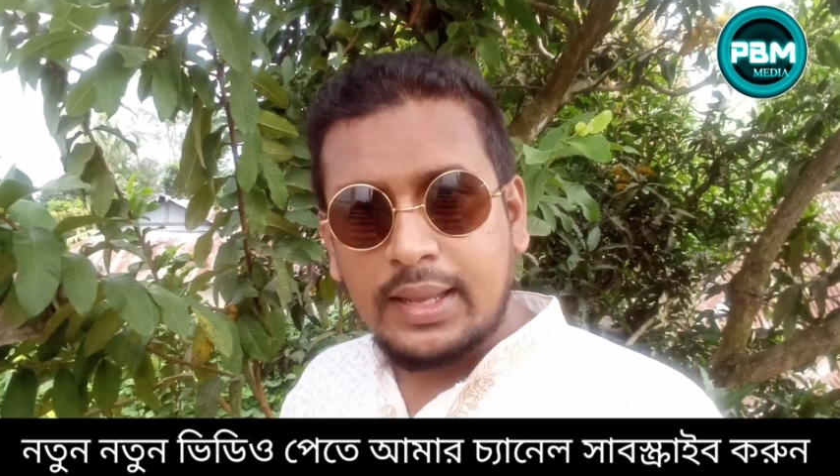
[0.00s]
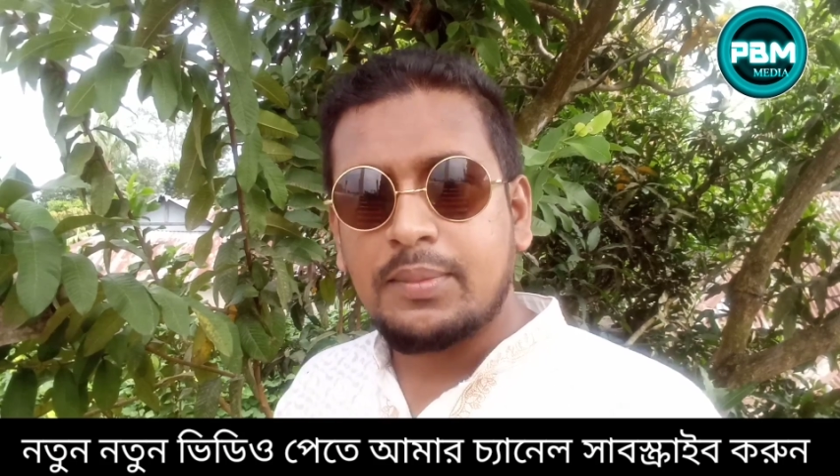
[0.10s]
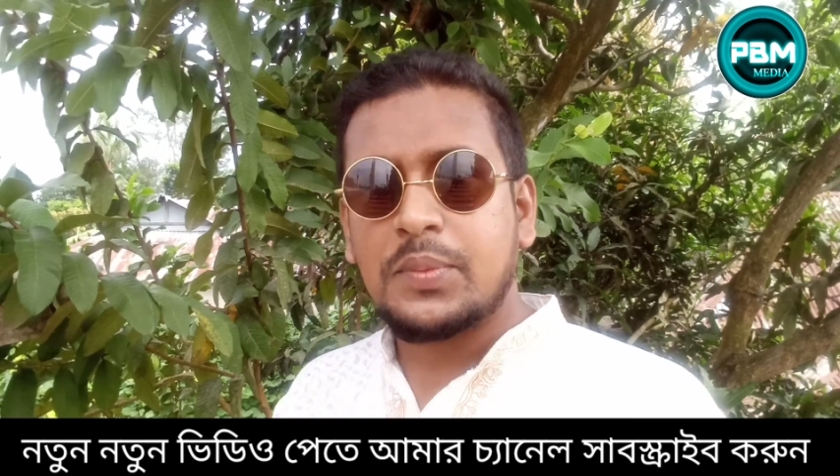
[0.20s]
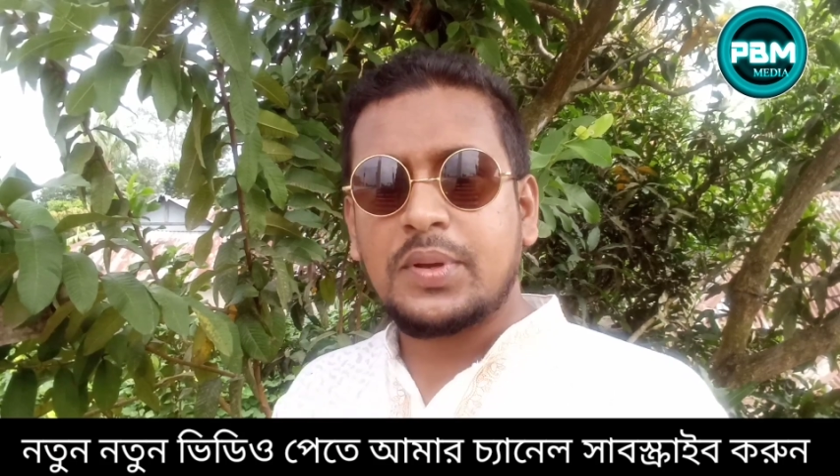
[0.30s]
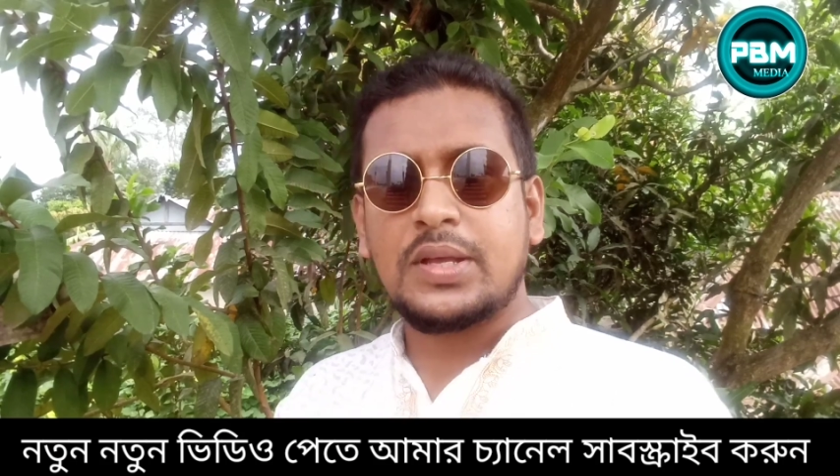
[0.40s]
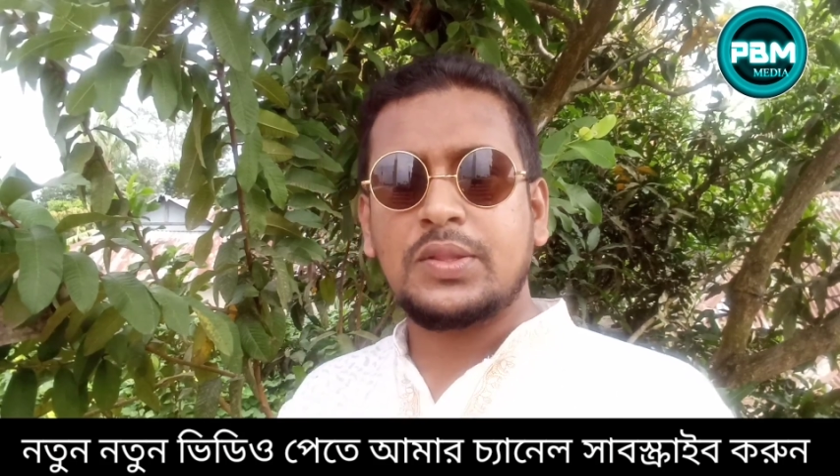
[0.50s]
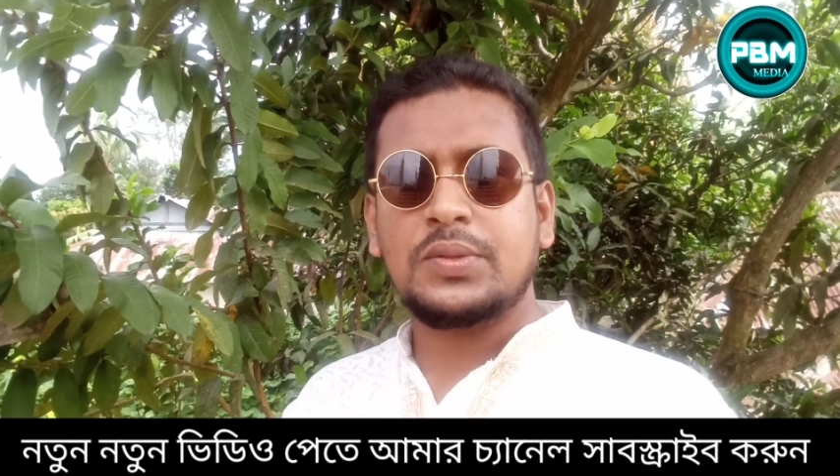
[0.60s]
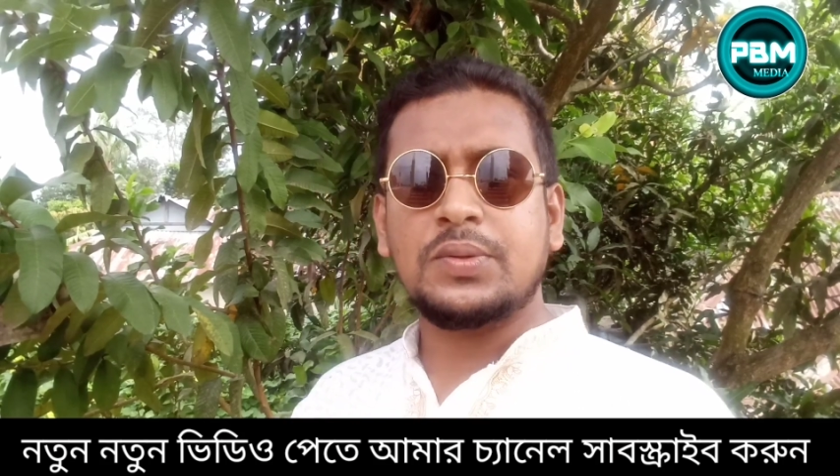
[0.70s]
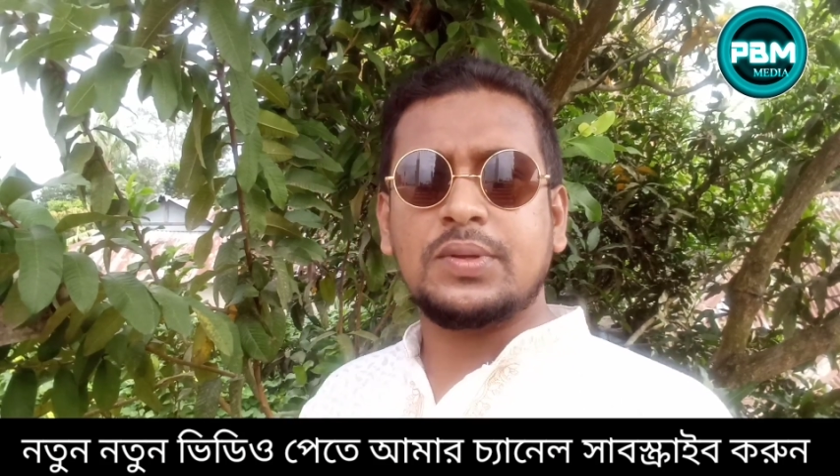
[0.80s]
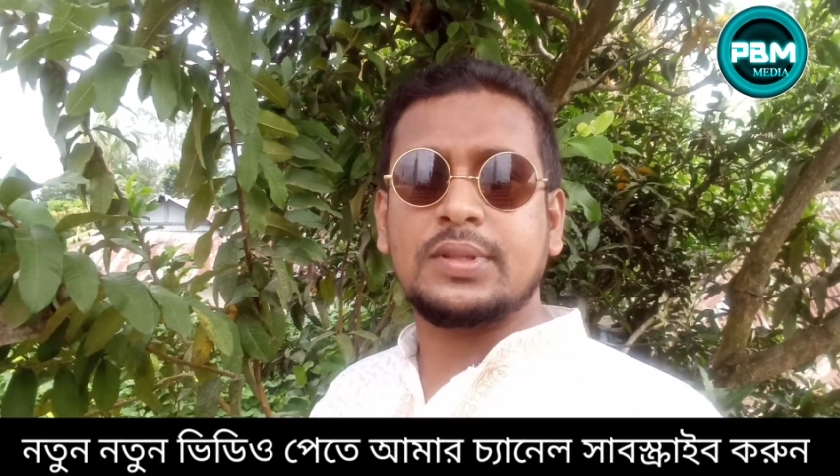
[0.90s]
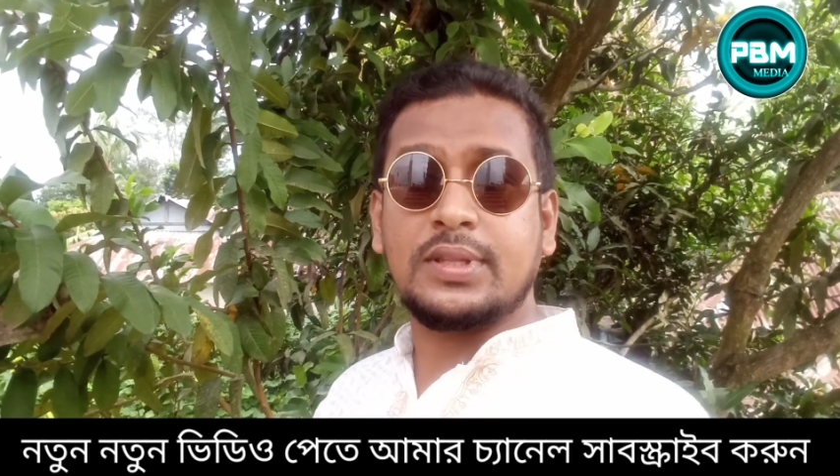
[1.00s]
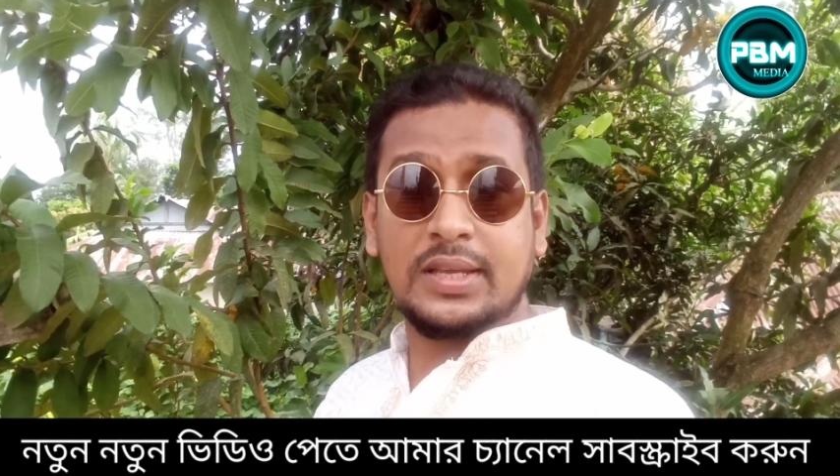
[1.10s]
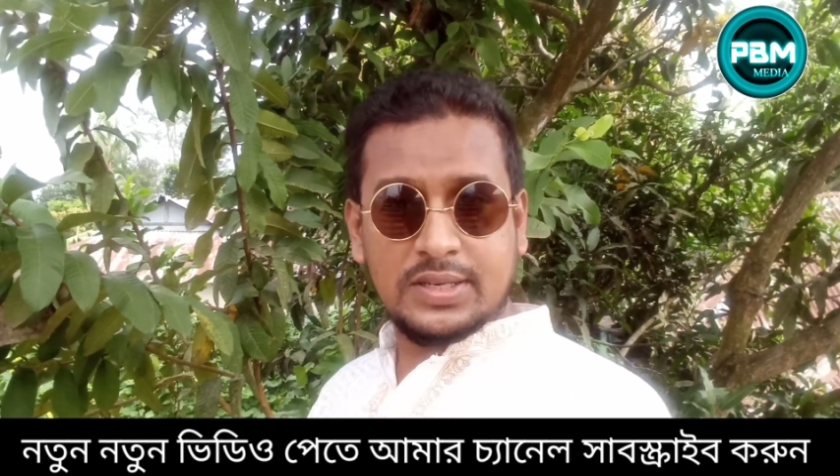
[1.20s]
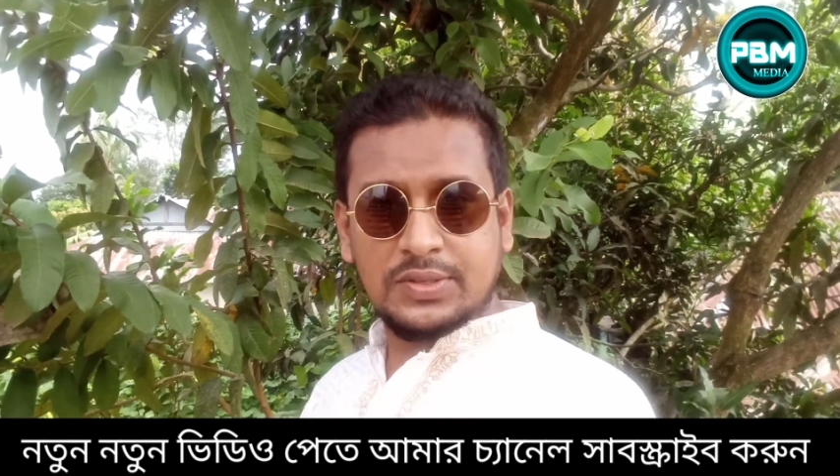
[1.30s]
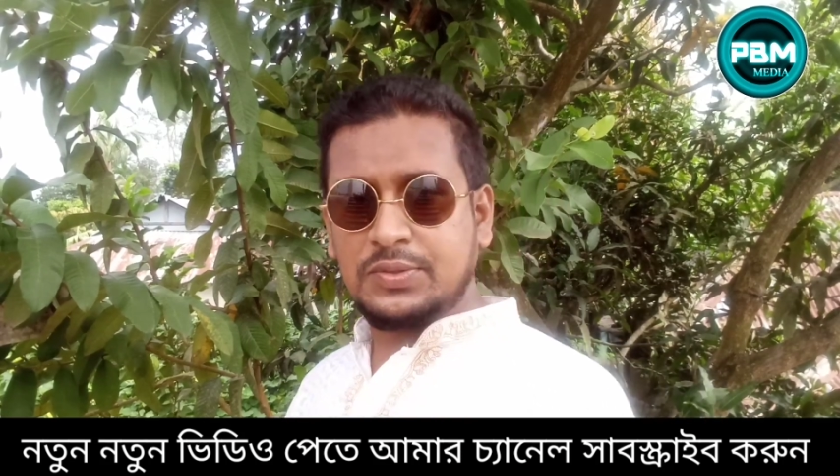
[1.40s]
এইভাবে কিন্তু
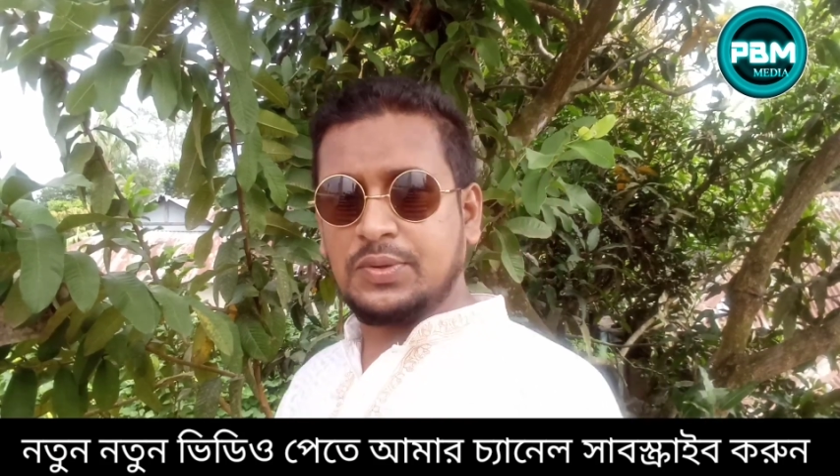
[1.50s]
দেশটা